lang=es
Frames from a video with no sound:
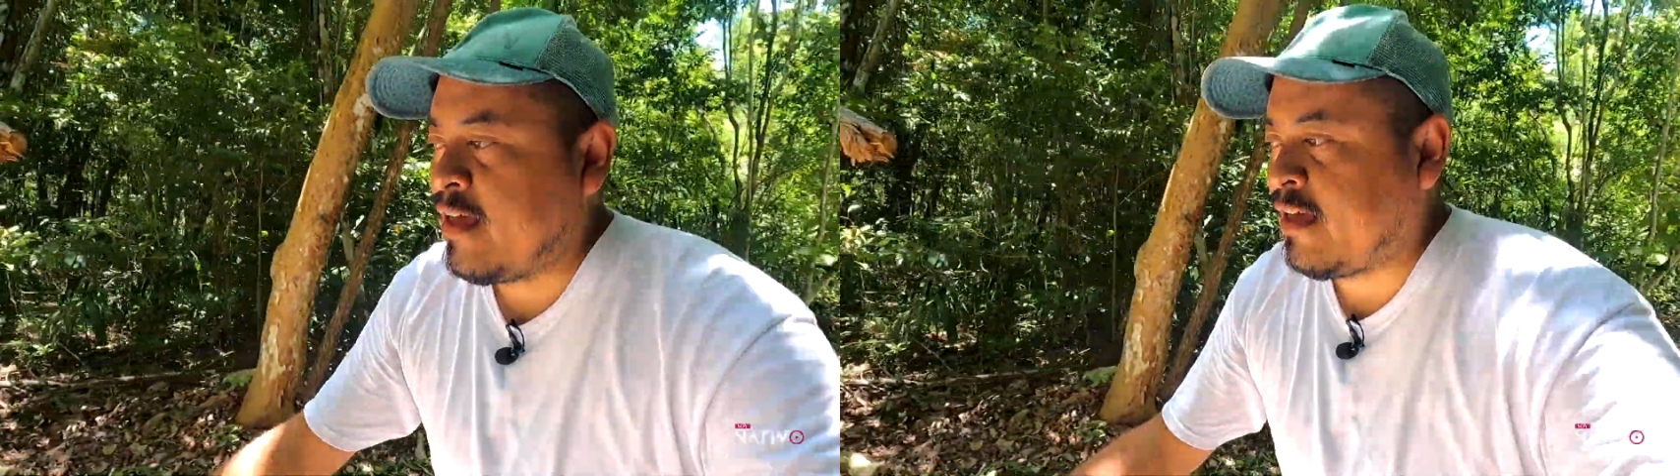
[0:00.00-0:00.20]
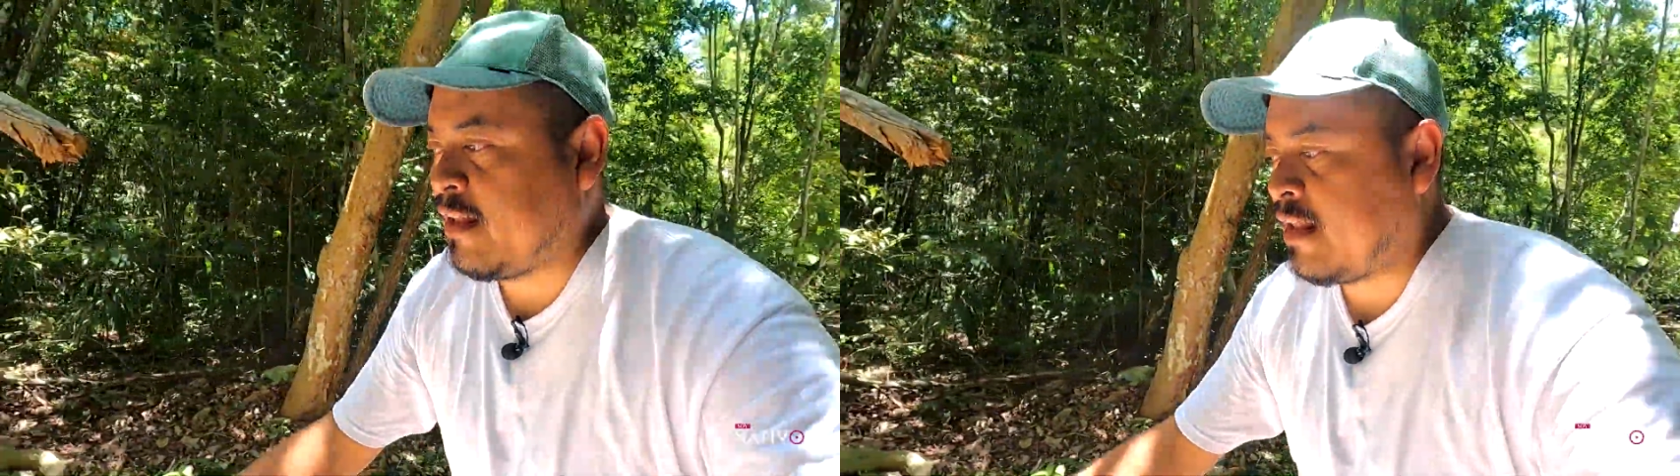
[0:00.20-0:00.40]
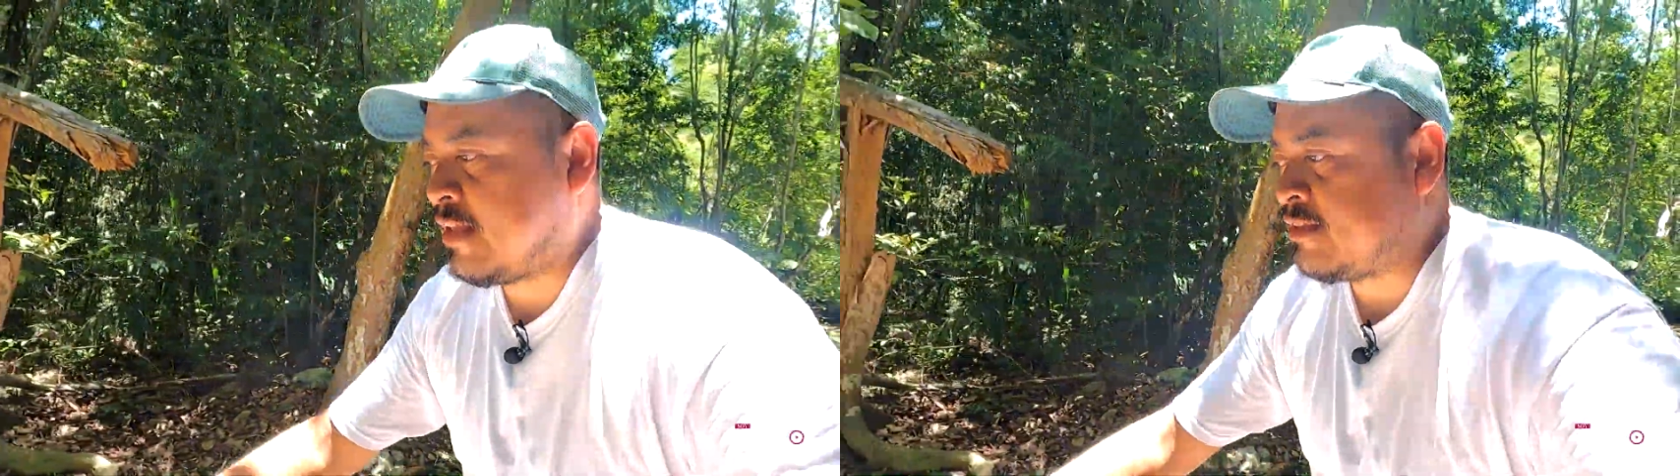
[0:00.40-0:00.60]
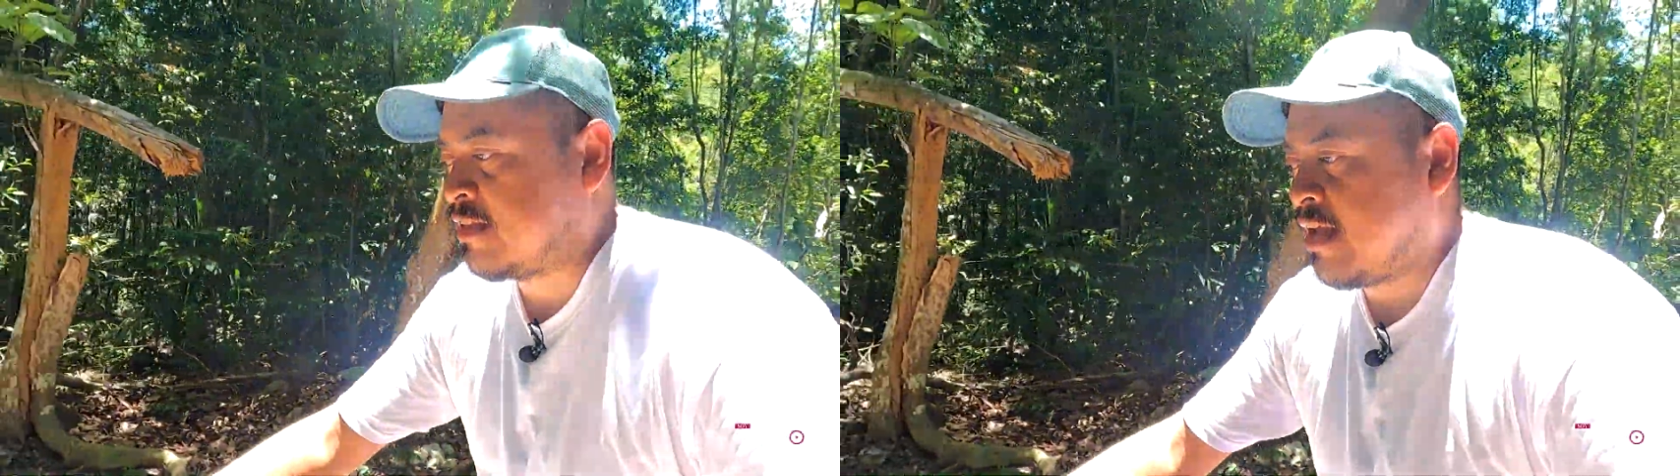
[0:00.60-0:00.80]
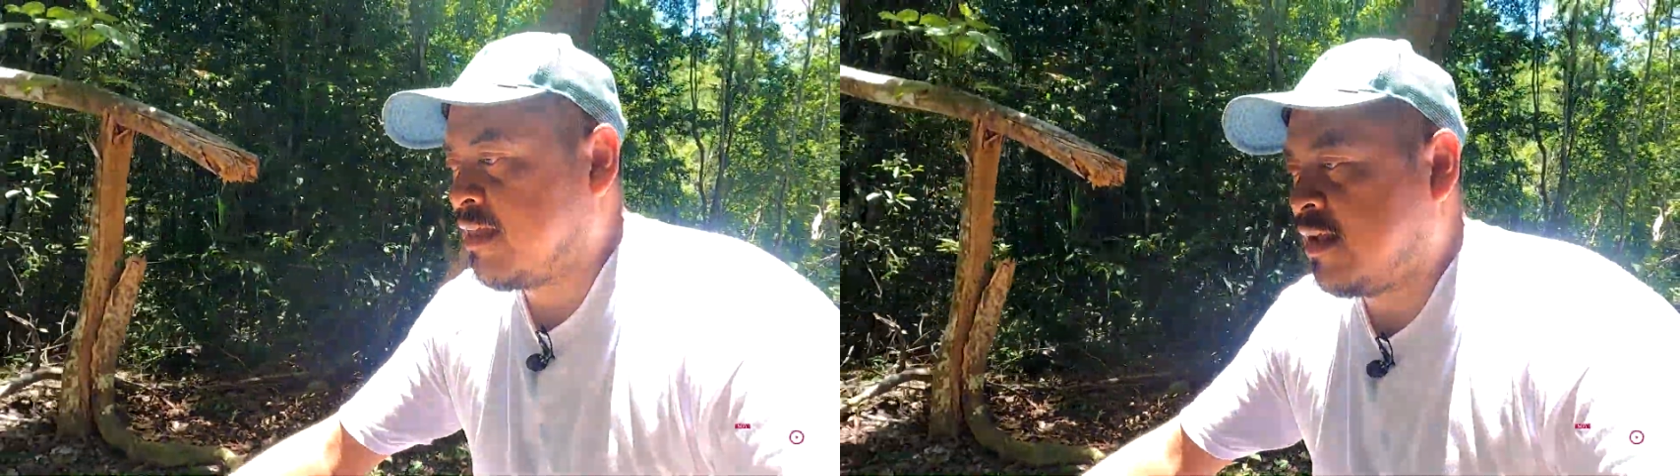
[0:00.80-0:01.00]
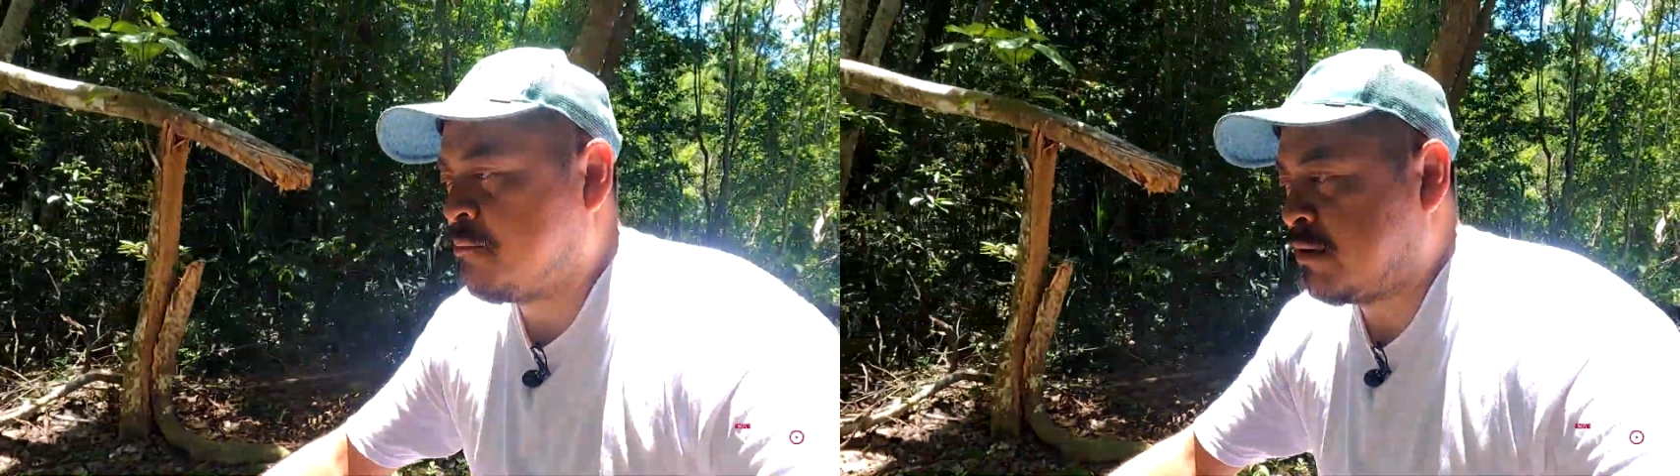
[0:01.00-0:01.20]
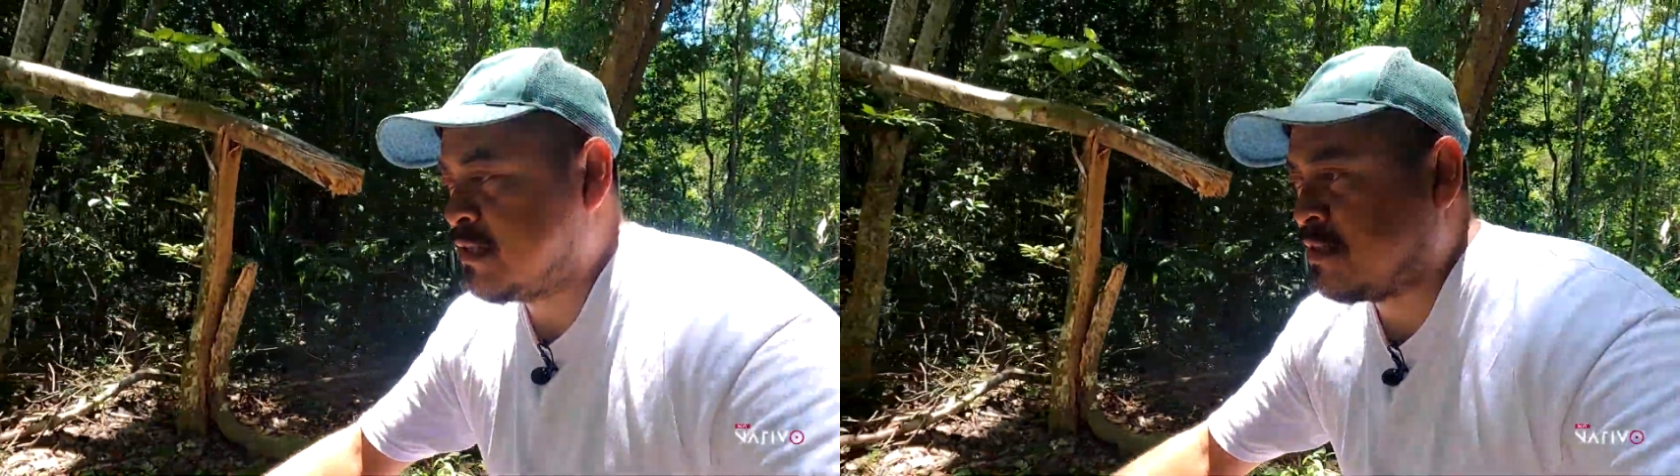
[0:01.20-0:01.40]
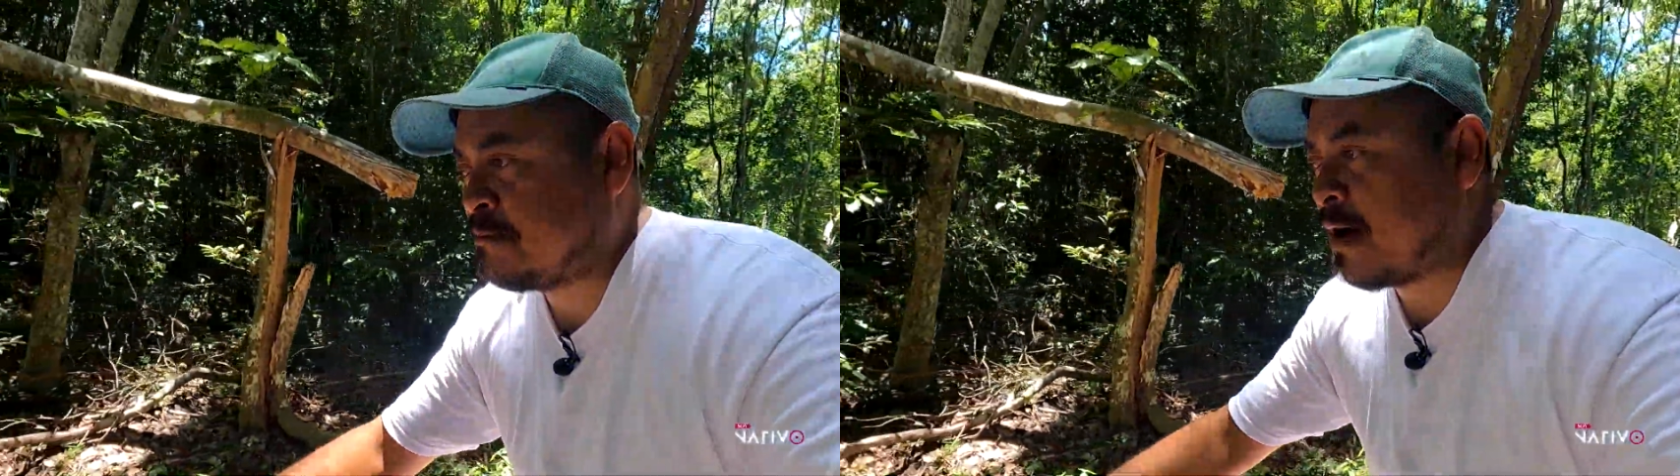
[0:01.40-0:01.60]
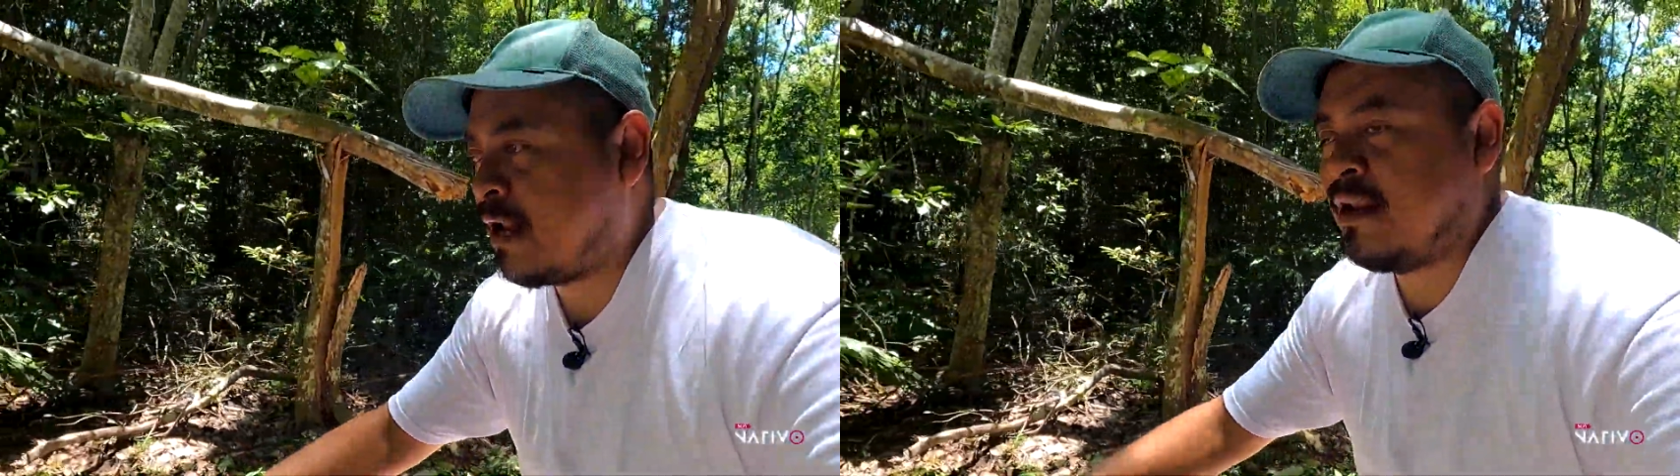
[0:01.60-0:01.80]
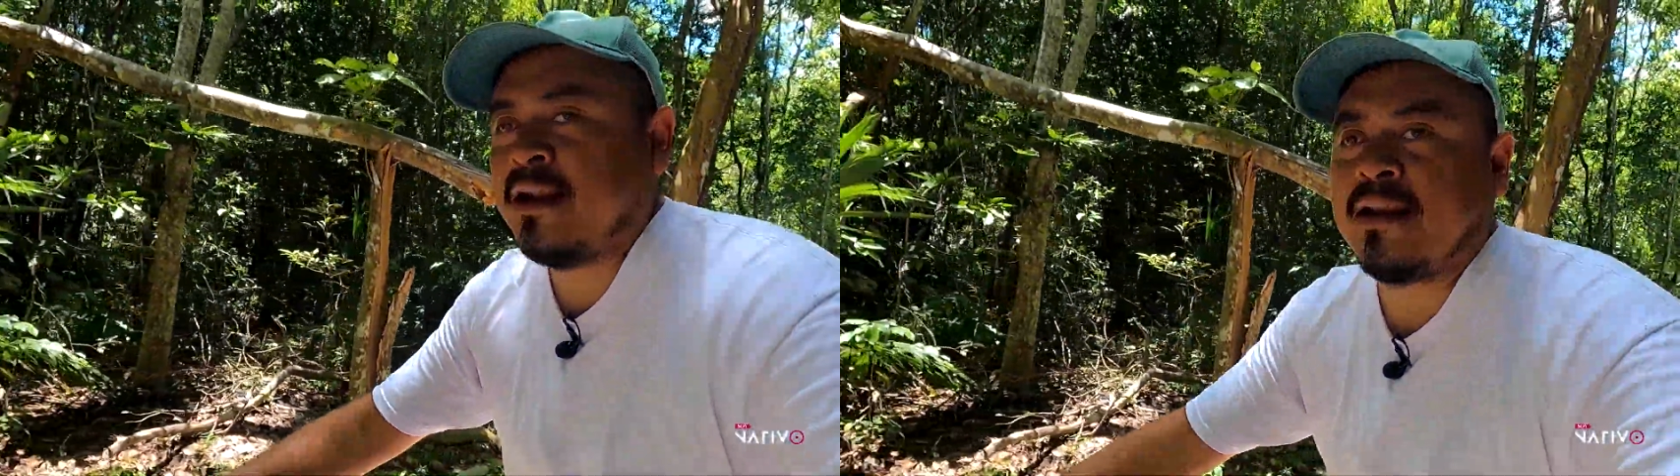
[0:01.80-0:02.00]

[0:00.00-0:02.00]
en la entrada, la principal,